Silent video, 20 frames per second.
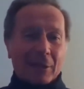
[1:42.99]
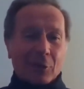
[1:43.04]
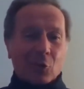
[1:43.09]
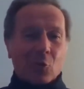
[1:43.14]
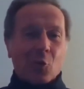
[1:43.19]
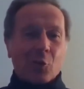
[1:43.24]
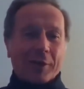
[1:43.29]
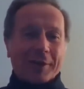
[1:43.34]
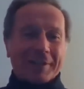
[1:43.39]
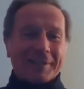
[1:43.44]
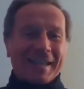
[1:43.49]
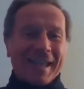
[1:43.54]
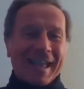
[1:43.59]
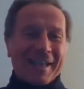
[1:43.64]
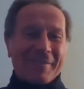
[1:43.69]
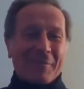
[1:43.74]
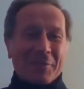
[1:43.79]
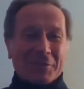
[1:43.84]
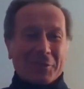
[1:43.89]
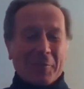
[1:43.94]
in cui
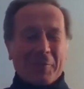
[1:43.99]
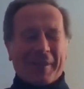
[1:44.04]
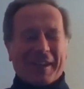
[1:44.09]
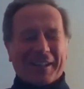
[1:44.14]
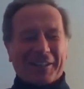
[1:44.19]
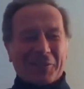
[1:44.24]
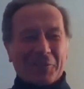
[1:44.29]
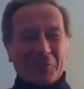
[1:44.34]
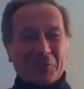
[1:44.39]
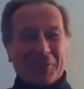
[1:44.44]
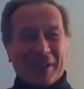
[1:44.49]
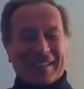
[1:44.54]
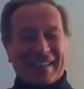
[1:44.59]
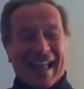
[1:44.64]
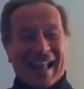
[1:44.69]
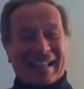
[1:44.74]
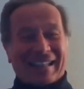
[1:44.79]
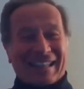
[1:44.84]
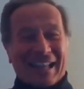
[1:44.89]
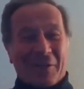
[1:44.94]
diciamo, soprattutto
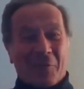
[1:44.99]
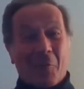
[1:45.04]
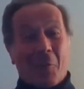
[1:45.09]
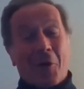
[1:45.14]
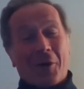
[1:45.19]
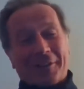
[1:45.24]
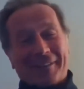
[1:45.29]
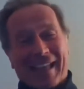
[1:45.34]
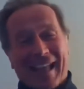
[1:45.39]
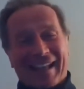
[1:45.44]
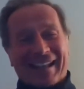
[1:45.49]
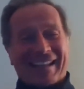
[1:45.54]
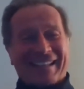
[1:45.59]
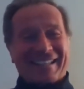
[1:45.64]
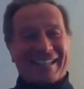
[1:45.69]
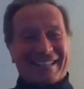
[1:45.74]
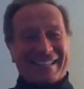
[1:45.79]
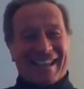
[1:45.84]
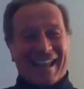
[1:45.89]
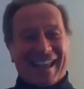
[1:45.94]
ad alta quota,
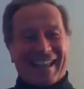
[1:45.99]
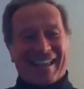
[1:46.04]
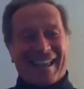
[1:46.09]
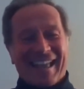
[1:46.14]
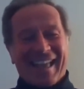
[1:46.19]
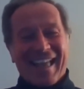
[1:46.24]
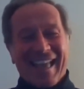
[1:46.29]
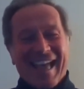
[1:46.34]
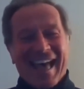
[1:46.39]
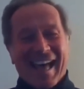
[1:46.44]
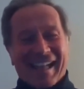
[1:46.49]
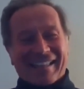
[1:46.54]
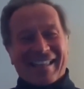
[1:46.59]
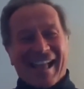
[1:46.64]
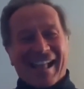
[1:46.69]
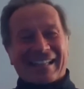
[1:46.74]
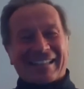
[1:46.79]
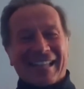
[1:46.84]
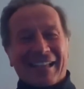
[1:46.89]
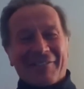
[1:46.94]
anche se sei
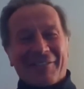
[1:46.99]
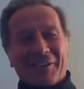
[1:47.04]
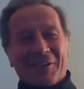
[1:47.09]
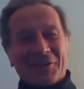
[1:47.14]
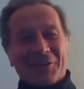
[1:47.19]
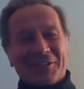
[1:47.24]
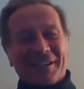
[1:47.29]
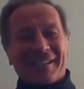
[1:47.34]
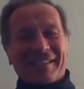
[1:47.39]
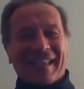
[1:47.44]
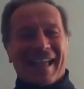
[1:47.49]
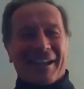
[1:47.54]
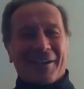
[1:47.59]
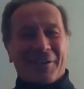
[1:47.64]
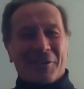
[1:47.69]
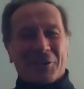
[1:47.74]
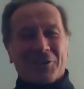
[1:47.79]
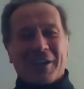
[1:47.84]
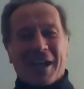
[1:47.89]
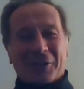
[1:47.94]
ad alta
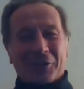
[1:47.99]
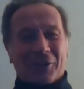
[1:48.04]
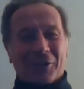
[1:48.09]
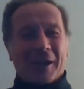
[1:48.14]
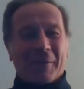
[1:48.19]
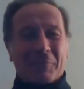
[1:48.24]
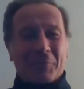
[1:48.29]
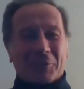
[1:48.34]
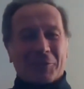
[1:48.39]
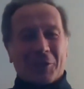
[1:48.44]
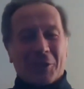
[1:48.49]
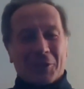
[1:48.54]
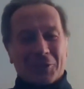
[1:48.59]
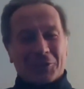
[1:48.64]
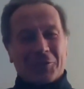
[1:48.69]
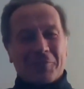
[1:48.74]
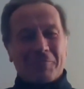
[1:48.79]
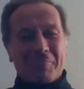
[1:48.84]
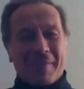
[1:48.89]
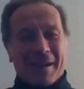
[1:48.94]
velocità, lo shuttle è
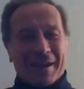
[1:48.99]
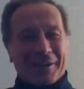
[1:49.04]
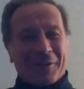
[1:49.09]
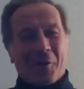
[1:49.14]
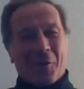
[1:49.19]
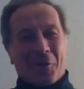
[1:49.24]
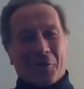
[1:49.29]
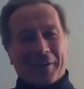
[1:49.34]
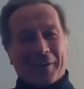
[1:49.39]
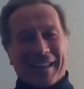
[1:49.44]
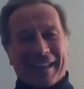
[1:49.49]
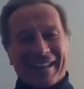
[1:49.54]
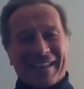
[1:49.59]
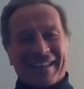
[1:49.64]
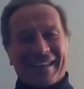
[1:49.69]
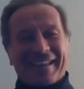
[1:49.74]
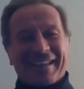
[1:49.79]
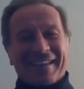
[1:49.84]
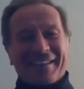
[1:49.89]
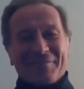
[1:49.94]
piuttosto un
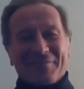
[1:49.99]
barcone,